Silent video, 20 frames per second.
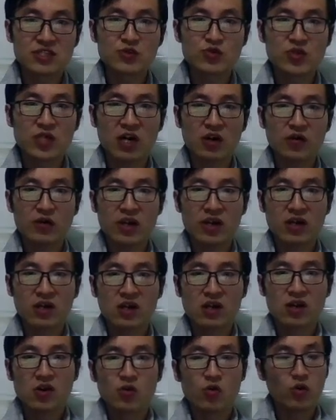高位，
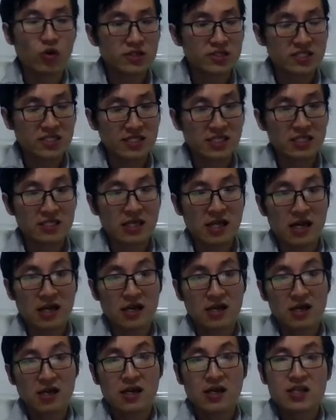我嫉恨他，
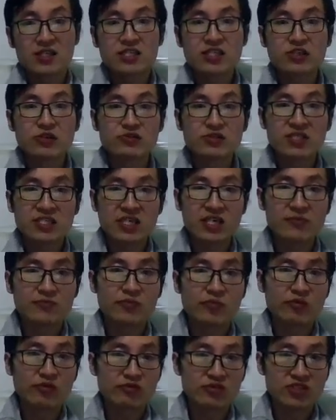这种嫉恨
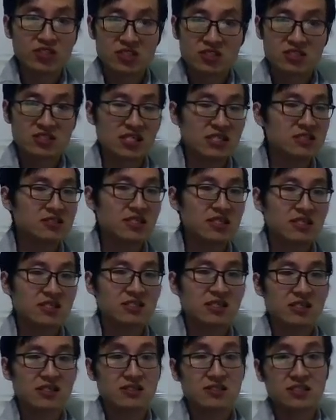不是真正意义
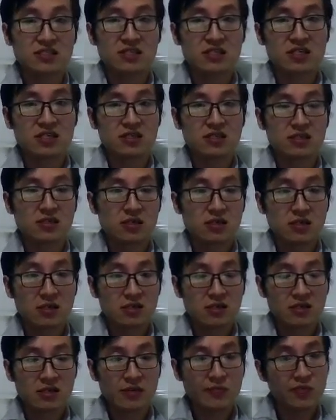上的嫉恨，
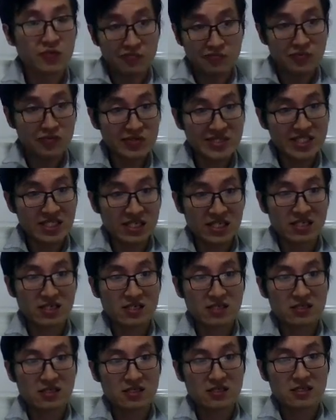不不邪恶，
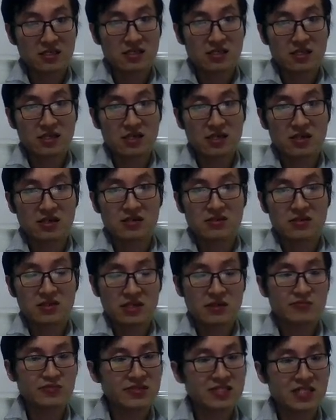啊，他
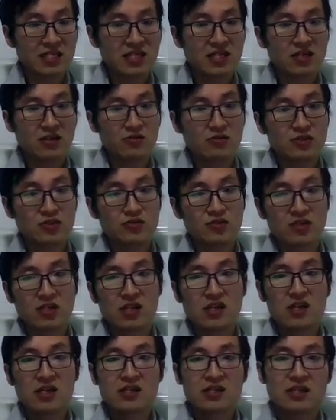不邪恶，或者说，
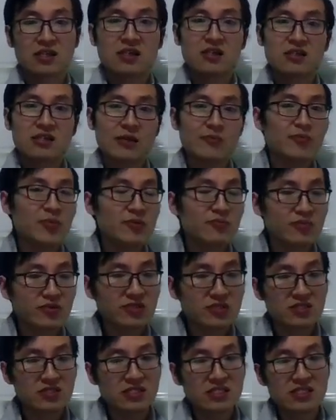他并不是
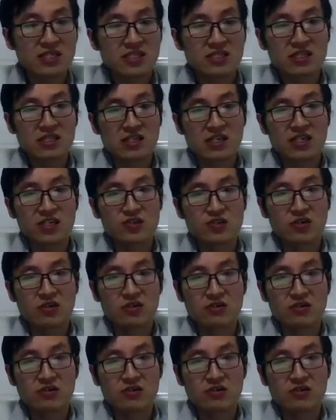真正意义上的一种，